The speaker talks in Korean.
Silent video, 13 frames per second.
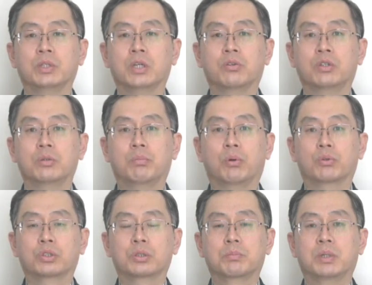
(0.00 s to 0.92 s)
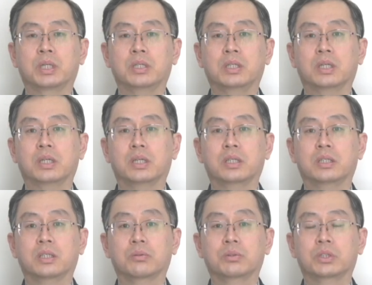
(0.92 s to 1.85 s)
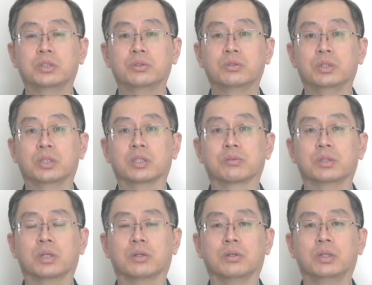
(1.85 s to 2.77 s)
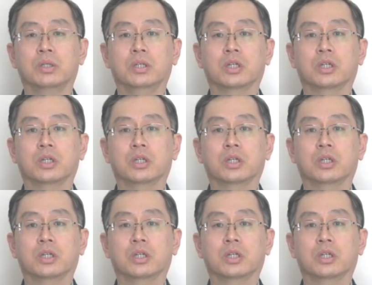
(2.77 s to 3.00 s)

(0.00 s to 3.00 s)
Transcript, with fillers: 내용을 복습한다 할 때도 쓸 수 있겠고요.